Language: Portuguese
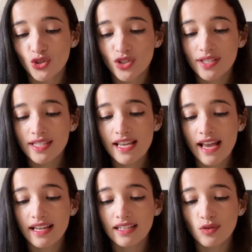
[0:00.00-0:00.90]
Disse
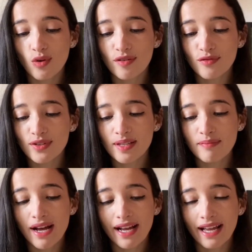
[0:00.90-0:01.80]
ela com a voz
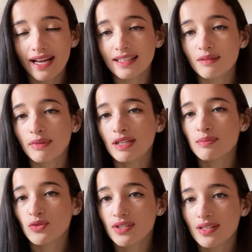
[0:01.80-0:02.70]
embargada pela
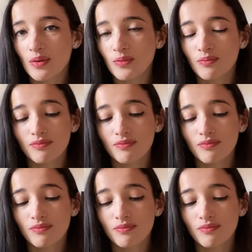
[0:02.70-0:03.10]
emoção.